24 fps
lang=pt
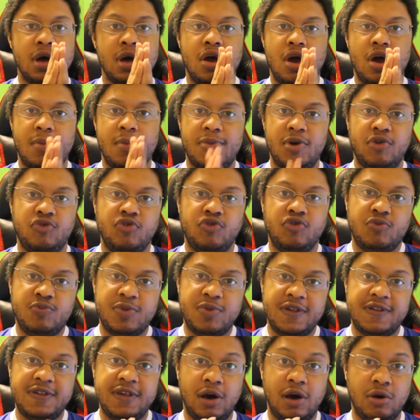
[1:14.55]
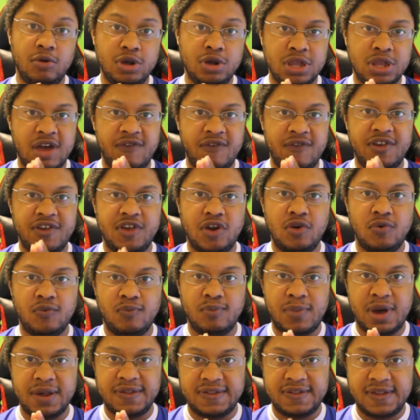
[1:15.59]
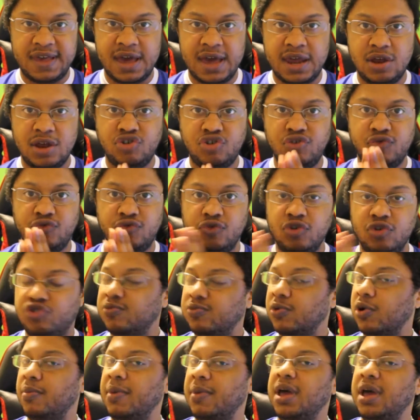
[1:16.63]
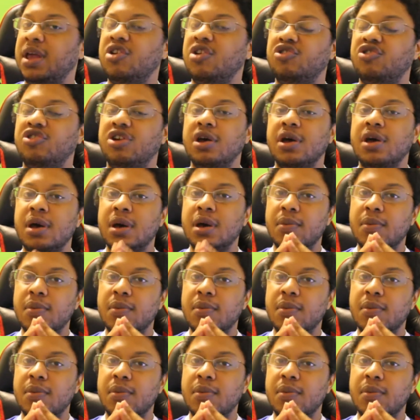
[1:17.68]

é uma pessoa especial e está fazendo uma série de futebol Manager